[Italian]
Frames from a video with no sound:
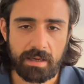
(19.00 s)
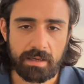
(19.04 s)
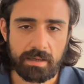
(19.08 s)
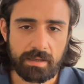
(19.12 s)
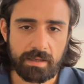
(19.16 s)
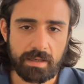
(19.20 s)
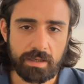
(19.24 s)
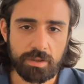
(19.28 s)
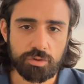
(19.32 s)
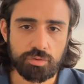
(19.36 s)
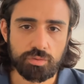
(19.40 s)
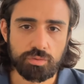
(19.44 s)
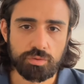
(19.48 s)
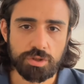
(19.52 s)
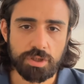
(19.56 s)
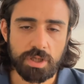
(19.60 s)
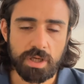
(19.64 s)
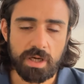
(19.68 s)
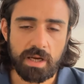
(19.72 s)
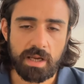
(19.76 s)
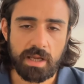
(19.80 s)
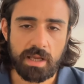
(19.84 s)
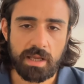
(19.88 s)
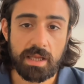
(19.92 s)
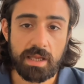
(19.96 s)

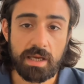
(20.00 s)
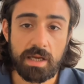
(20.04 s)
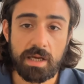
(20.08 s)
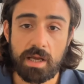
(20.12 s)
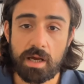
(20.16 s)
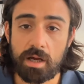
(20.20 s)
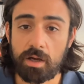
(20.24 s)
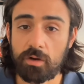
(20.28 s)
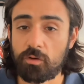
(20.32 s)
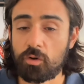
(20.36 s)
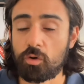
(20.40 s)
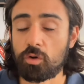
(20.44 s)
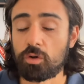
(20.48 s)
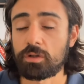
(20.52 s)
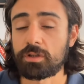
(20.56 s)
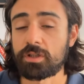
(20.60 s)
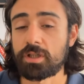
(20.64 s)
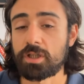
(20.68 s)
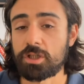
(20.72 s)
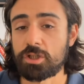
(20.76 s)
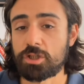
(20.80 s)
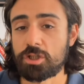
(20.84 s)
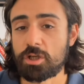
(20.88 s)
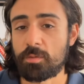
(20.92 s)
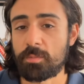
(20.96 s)
raggiungere il
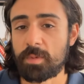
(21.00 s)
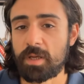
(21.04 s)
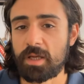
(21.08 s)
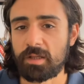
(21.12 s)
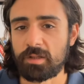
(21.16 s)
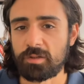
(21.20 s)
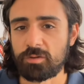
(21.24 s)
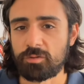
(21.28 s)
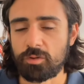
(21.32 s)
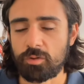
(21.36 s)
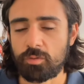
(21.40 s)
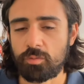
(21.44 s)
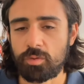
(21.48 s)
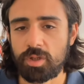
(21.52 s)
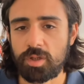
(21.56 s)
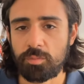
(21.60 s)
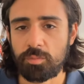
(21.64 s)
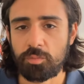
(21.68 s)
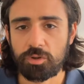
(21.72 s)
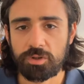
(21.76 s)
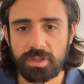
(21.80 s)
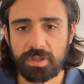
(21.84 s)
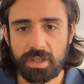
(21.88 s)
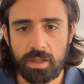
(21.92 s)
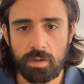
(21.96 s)
corteggiamento e quindi
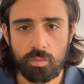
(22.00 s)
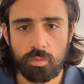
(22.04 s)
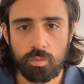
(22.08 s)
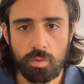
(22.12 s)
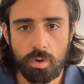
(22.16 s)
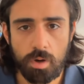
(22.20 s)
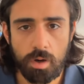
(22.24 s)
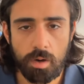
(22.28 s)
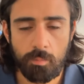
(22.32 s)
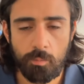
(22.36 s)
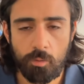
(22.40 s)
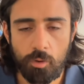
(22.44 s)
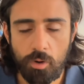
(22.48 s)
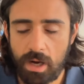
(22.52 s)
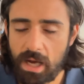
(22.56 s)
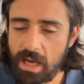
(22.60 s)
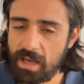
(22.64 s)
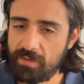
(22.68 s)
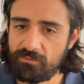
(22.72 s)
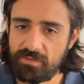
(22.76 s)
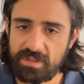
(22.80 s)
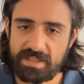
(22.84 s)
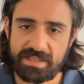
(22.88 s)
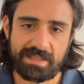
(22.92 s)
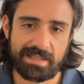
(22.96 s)
portare un uomo a
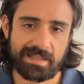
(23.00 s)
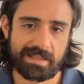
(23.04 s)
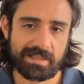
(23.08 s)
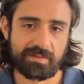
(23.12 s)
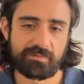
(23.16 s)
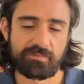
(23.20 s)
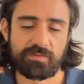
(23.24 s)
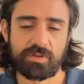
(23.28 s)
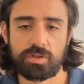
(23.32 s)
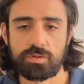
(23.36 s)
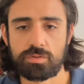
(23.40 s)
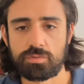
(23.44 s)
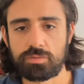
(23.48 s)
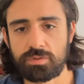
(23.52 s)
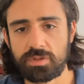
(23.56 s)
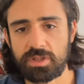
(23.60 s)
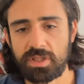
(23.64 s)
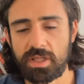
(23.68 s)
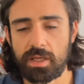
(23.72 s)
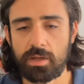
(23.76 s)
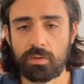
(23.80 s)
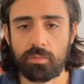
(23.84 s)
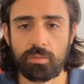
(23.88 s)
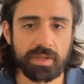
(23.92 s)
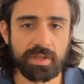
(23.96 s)
investire davvero su di
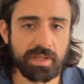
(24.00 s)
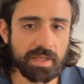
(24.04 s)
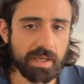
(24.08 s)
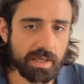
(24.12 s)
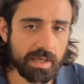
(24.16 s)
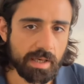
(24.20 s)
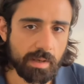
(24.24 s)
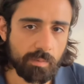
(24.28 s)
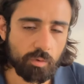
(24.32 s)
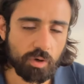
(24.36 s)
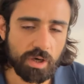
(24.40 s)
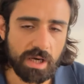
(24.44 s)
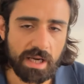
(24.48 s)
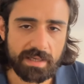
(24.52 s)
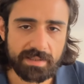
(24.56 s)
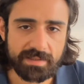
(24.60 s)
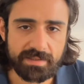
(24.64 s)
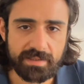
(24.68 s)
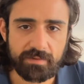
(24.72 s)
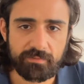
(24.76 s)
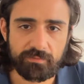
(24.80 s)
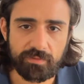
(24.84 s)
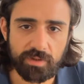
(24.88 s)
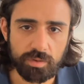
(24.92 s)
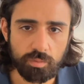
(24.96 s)
te e quindi a
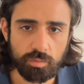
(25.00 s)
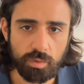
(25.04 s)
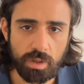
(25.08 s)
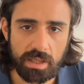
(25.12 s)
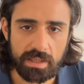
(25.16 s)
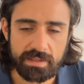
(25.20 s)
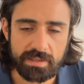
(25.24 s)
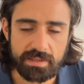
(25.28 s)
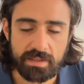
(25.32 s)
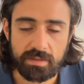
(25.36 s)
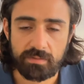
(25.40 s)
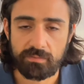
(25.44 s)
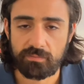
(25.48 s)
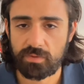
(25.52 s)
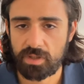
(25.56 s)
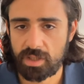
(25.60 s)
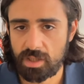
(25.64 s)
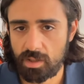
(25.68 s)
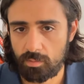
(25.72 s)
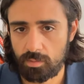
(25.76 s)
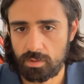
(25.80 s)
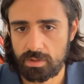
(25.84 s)
innamorarsi e infatuarsi. Vediamolo